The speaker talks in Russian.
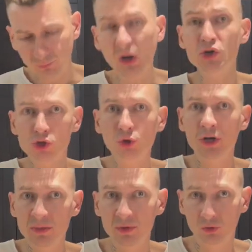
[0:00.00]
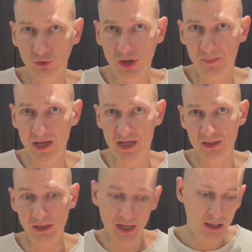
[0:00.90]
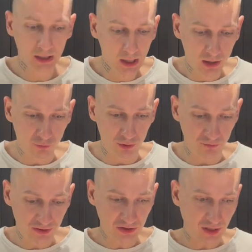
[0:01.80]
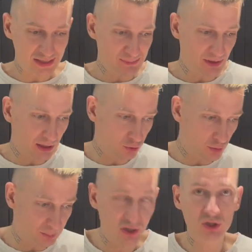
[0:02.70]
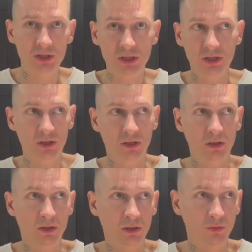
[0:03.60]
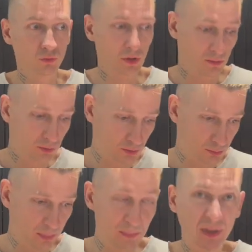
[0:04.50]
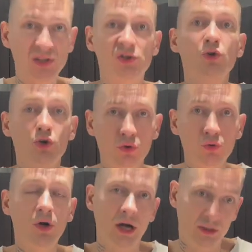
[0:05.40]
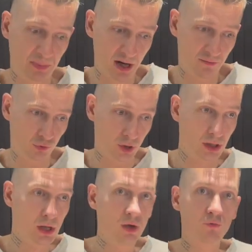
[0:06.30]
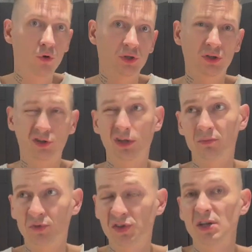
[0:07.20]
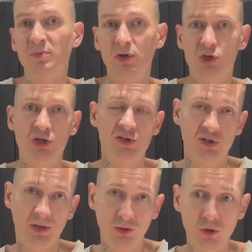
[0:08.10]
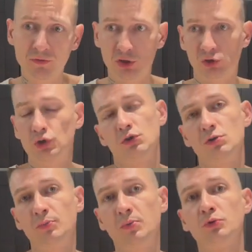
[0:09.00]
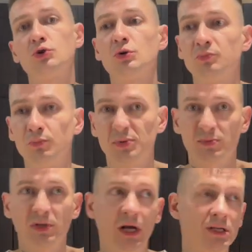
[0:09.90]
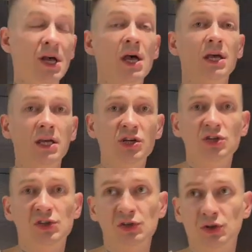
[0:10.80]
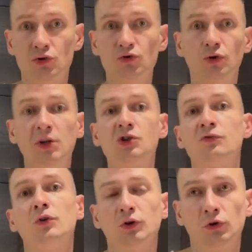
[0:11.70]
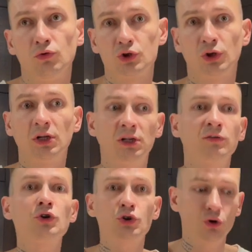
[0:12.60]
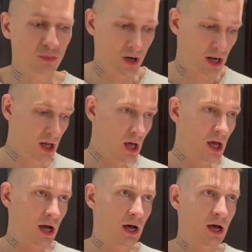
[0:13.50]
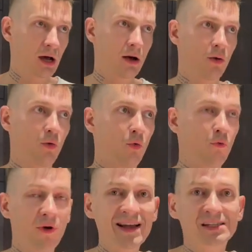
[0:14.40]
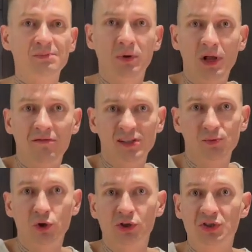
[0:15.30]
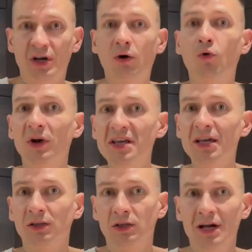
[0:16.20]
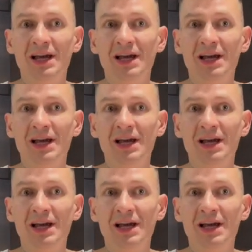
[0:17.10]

что именно туда поедет, да. Вот, в этот раз мы готовим почти, э, ну, там, под 100 штук отправку. Вот, это там 7 или 6 складов, сейчас точно не помню, нужно посмотреть. И я сейчас расскажу, для чего это нужно. Для того, чтобы э, у вас была возможность, как у клиента,